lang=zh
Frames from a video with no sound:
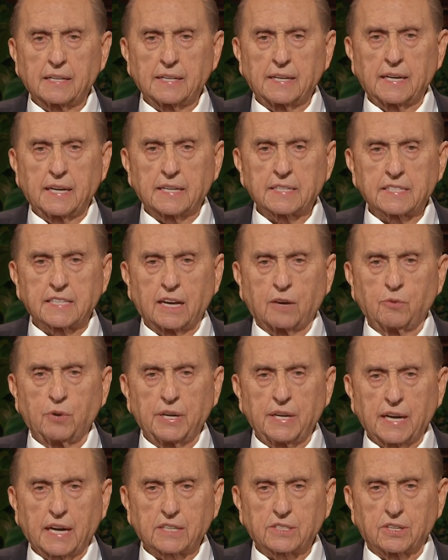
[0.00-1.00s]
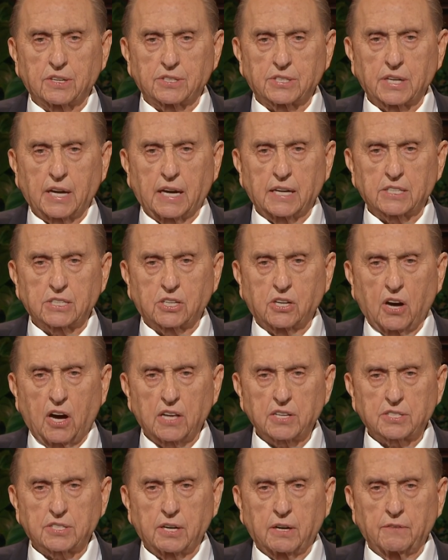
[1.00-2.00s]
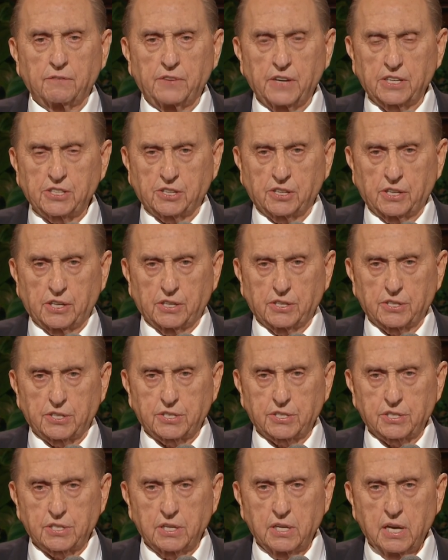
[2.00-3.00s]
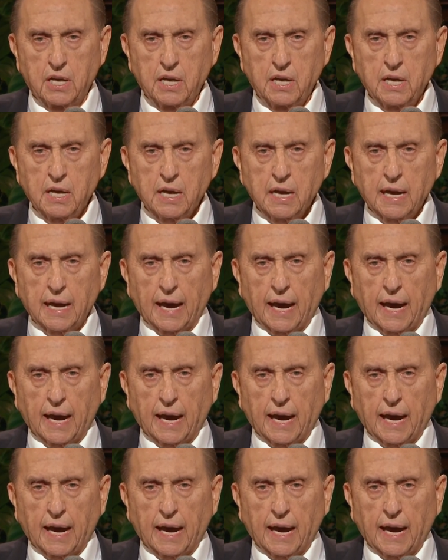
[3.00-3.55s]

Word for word: 所以我们务必要经常警醒，